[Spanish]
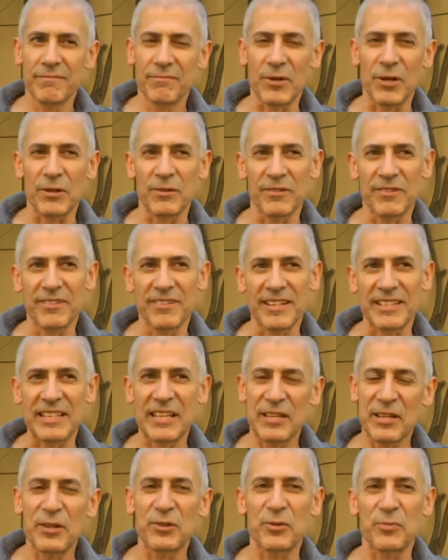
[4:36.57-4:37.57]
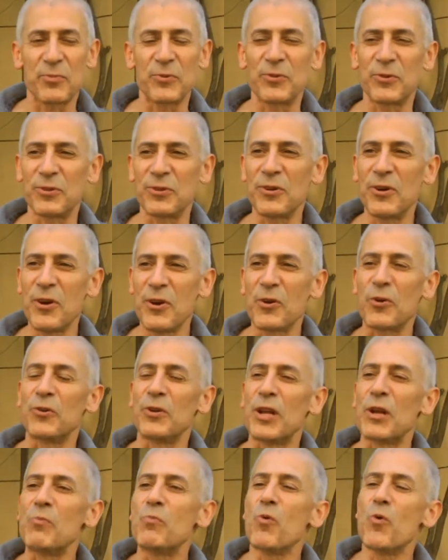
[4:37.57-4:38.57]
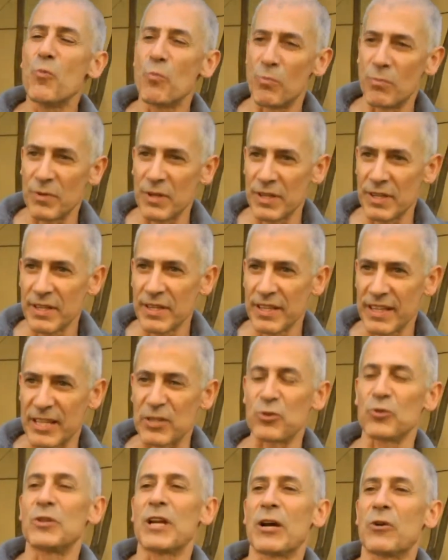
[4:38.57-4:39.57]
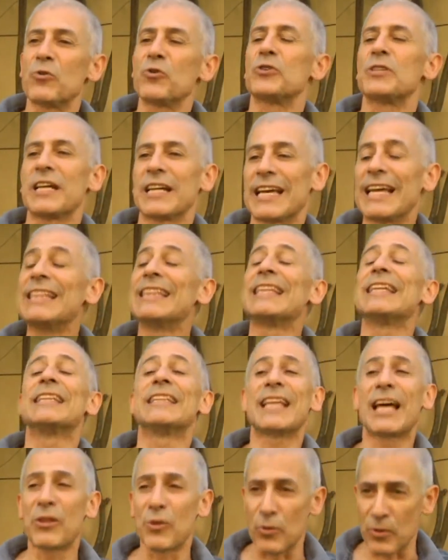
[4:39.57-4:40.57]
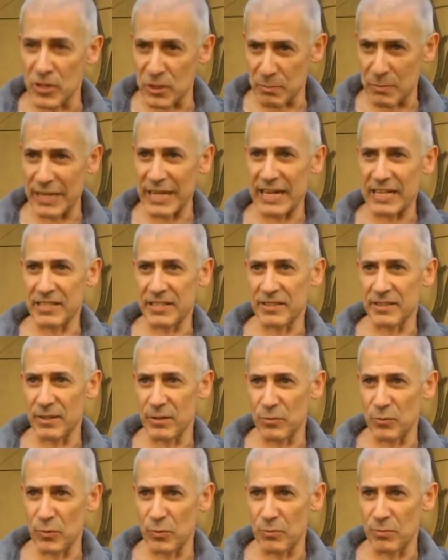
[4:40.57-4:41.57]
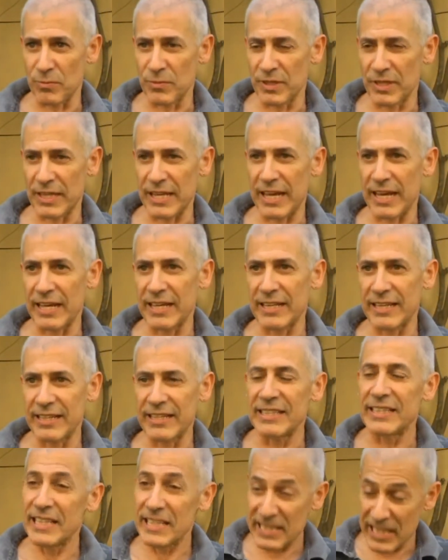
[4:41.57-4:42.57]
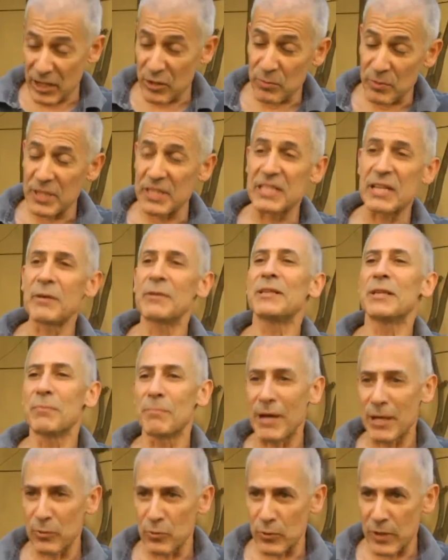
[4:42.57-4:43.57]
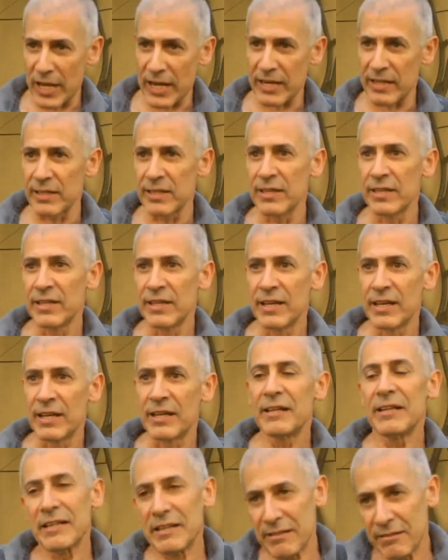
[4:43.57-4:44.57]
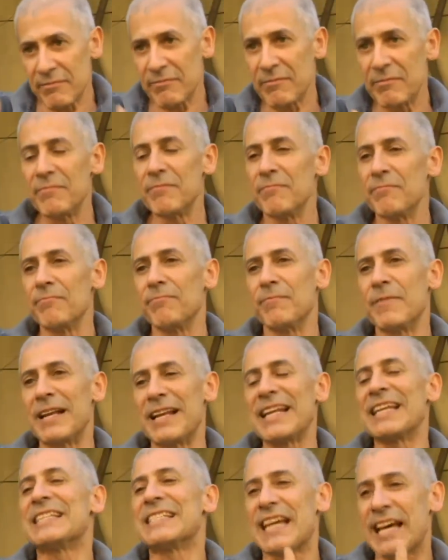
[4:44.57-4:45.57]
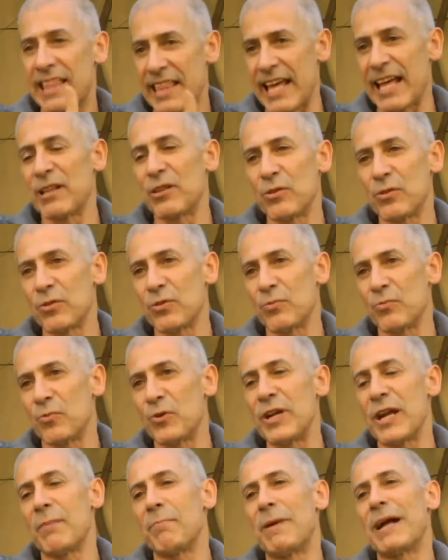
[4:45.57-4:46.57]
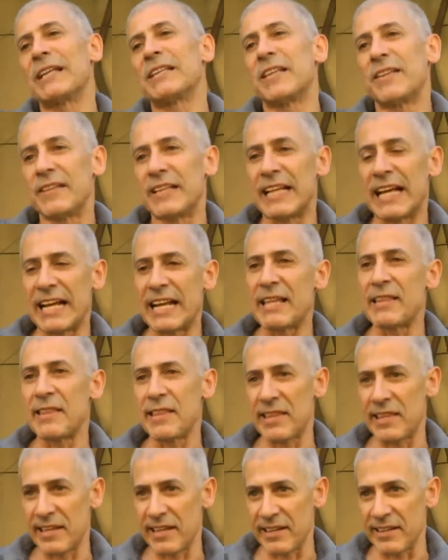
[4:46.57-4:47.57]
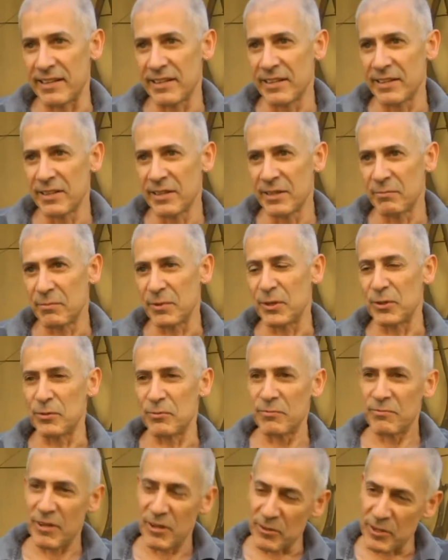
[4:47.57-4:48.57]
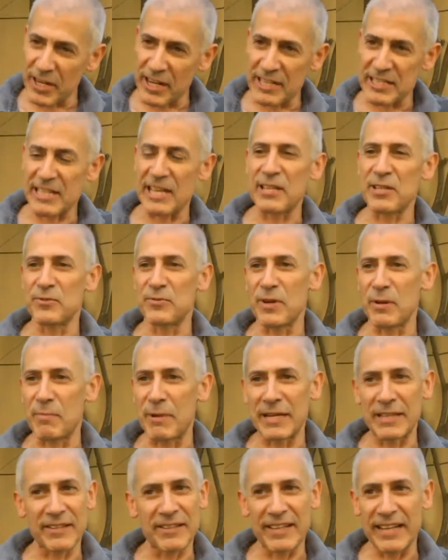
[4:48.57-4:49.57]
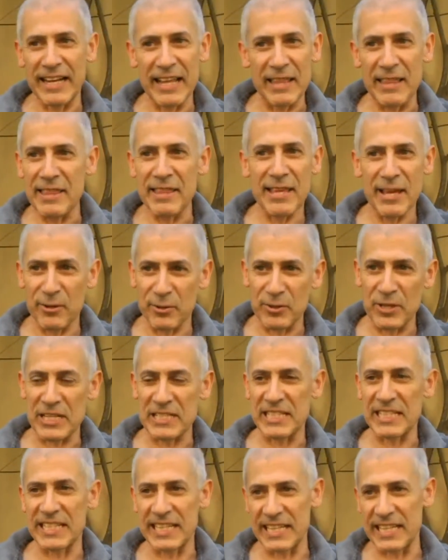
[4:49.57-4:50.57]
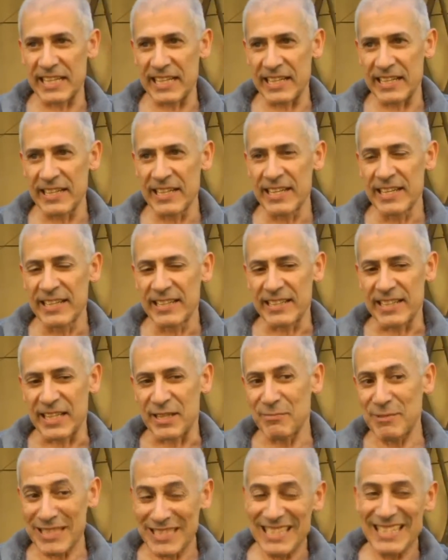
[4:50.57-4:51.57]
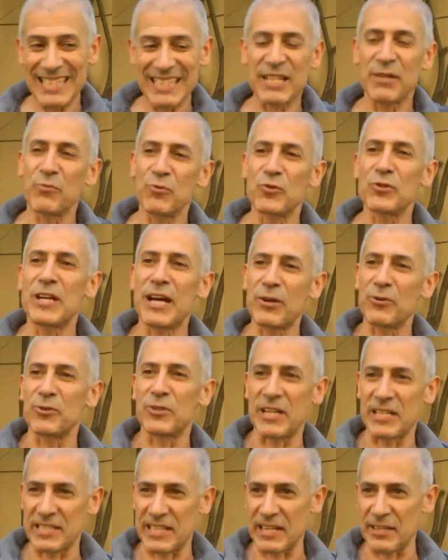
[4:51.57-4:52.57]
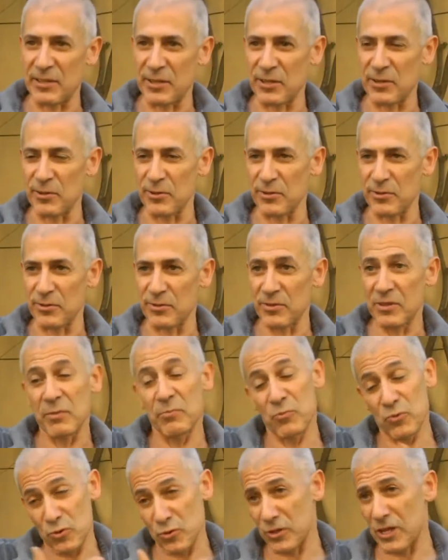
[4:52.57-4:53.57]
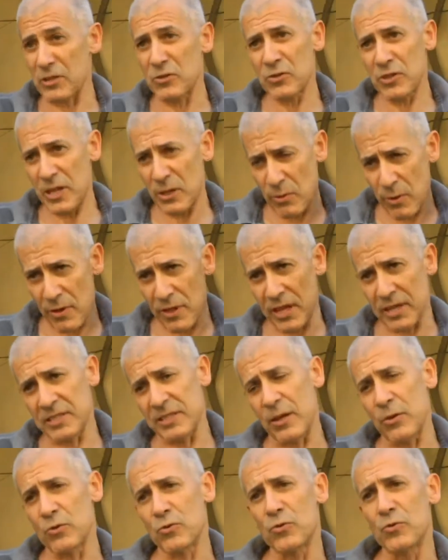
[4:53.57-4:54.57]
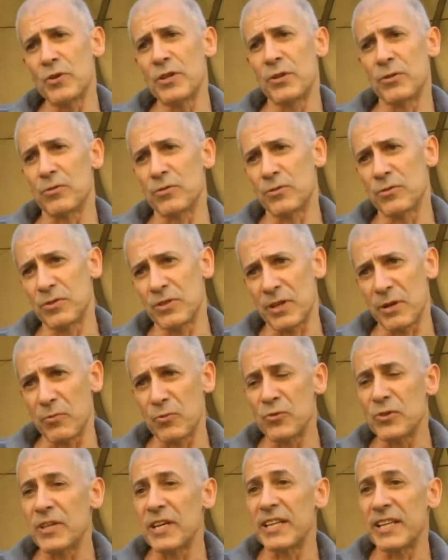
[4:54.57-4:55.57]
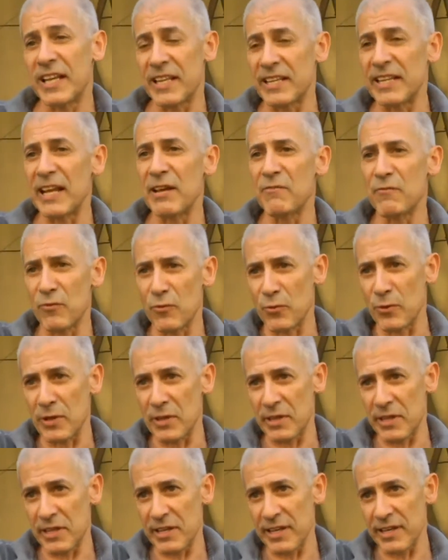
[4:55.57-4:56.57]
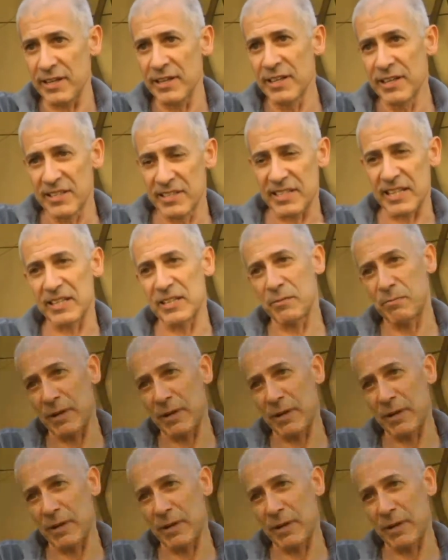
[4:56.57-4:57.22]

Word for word: bueno, hasta cierto punto, con el boom, que es otra cosa, que ha intentado despegarse del boom, que ha intentado precisamente madurar Mm, rechazando buena parte de la herencia. Pero aunque rechaces una parte de la herencia, otra se queda y además tienes que buscar otra tradición, ¿no? que en muchos casos ha ido hacia Estados Unidos, ¿no? esa búsqueda de la influencia se ha